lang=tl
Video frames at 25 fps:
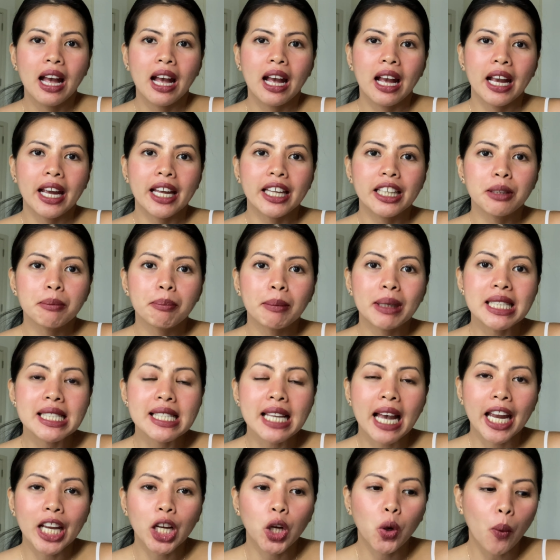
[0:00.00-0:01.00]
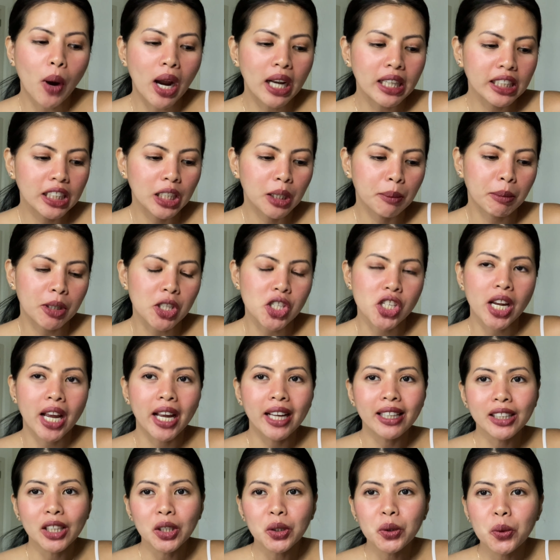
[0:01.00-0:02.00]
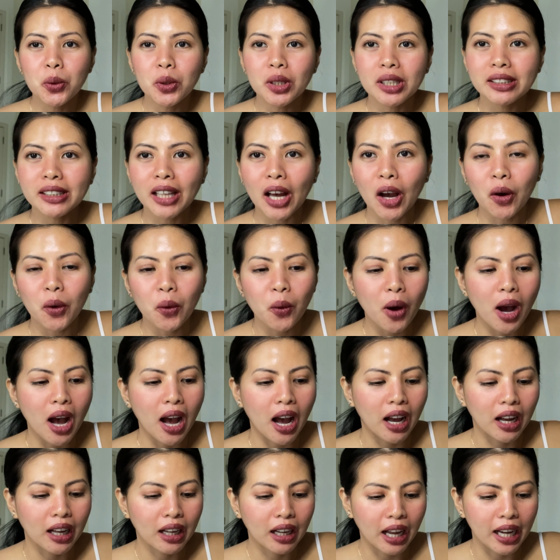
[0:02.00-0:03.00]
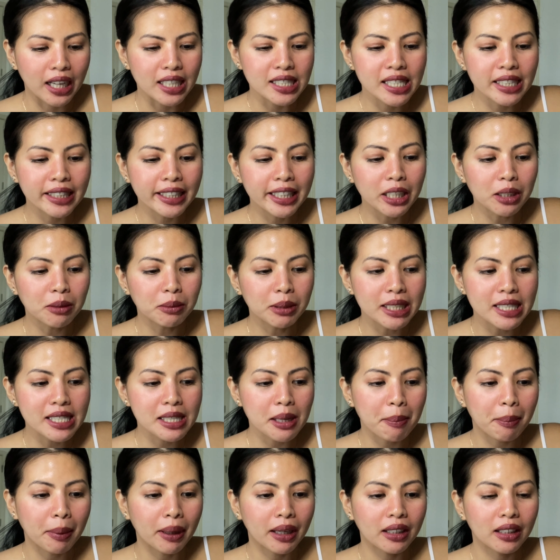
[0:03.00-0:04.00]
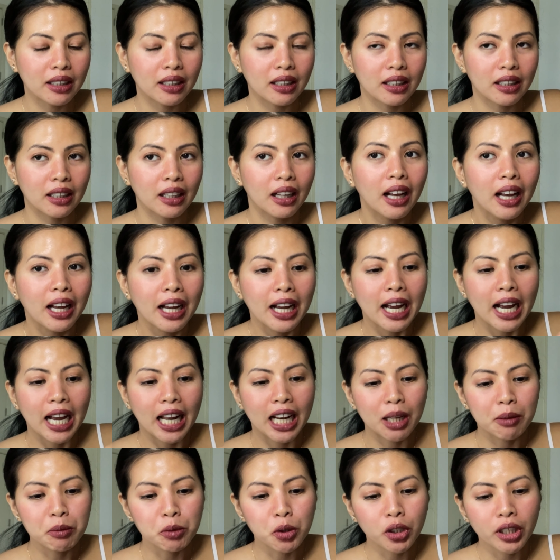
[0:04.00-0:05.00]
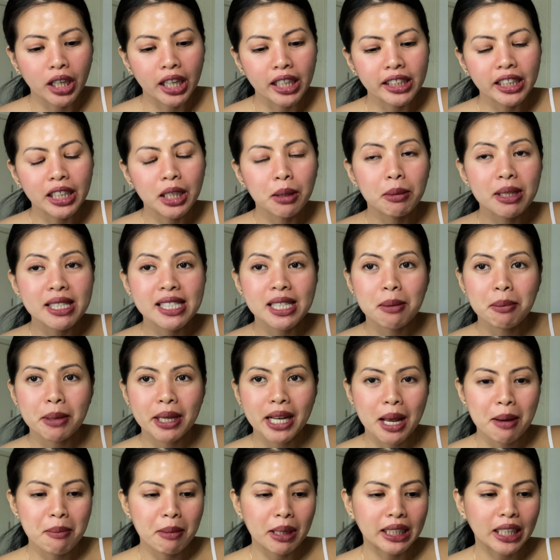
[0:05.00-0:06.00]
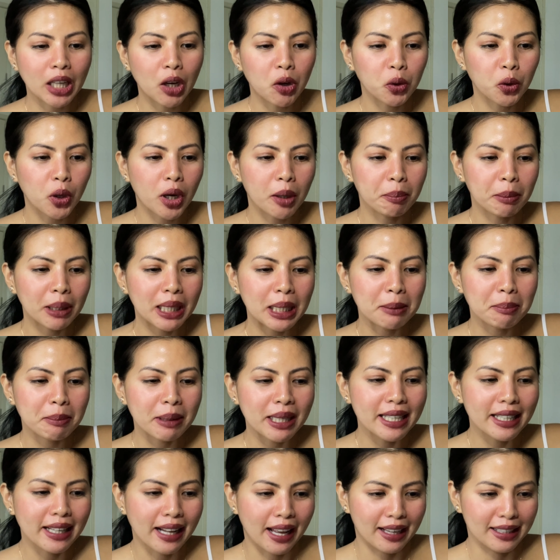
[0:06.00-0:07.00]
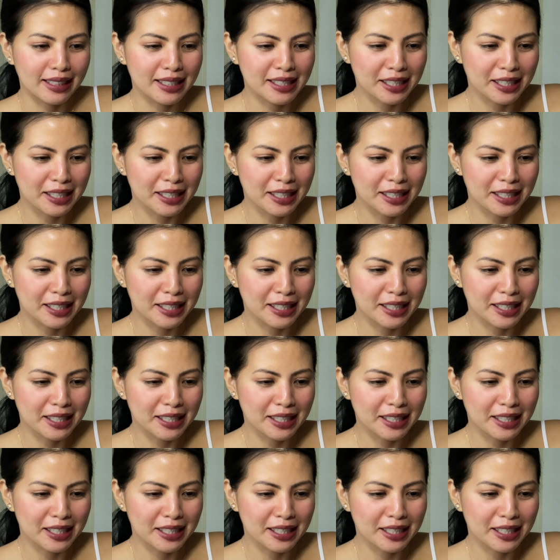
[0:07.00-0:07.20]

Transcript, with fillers: and mas high quality pa siya. And nagulat ako ha guys, hindi naman sa pag, uh, alam niyo na, hindi naman sa minamata ko ang Pilipinas.